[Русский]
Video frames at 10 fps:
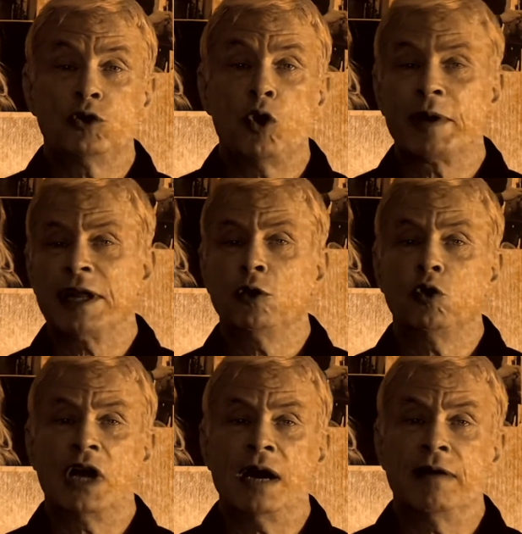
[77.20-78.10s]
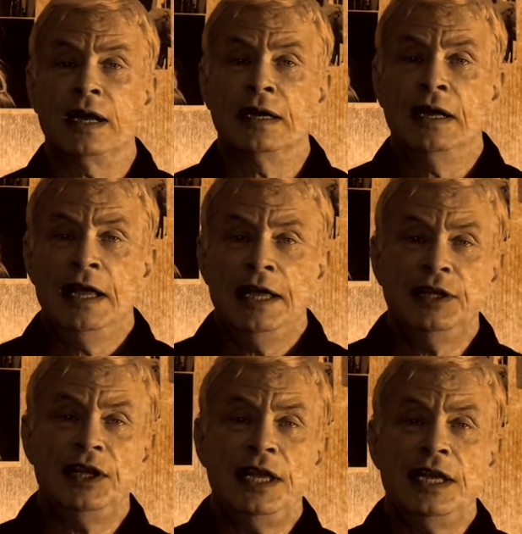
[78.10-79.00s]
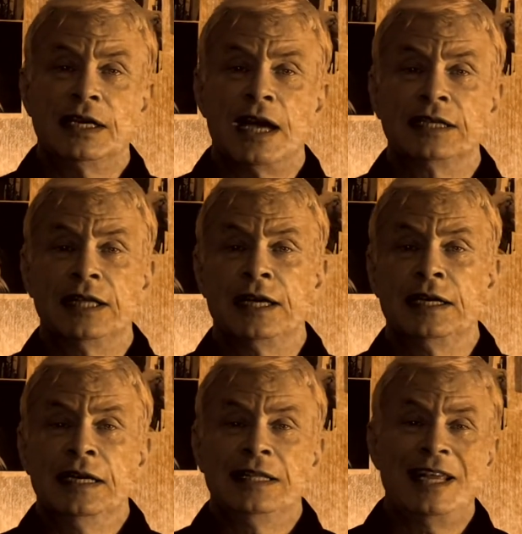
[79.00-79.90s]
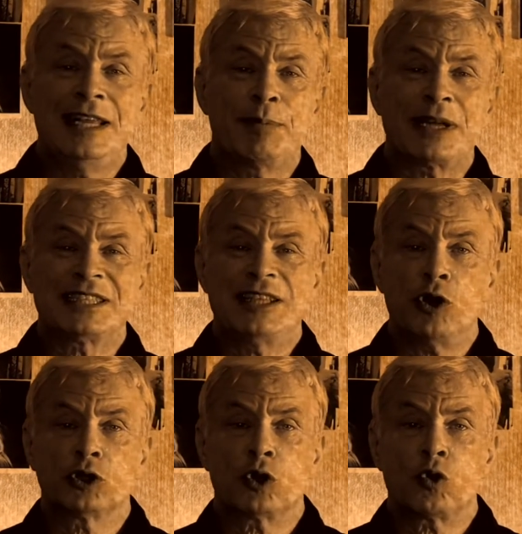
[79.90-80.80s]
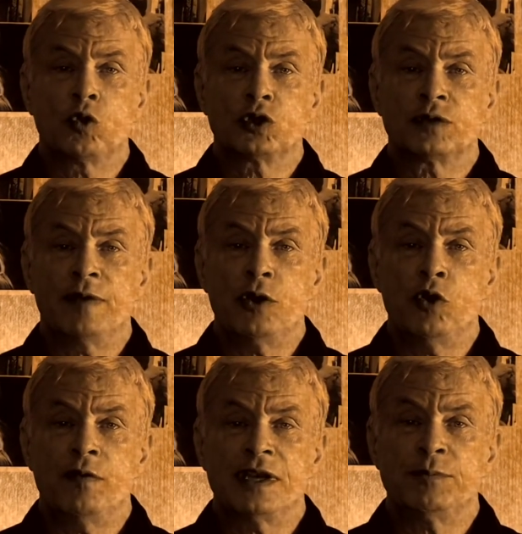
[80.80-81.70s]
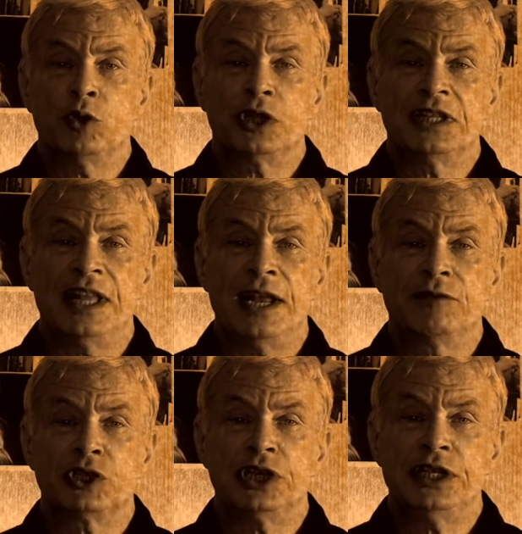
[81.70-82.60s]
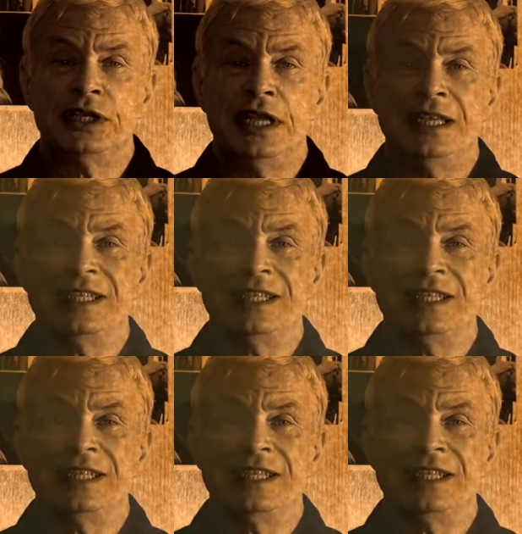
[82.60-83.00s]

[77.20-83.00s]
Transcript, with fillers: доброе и лукавое. И ныне, когда да не прострет руку свою и возьмет от древа жизни, и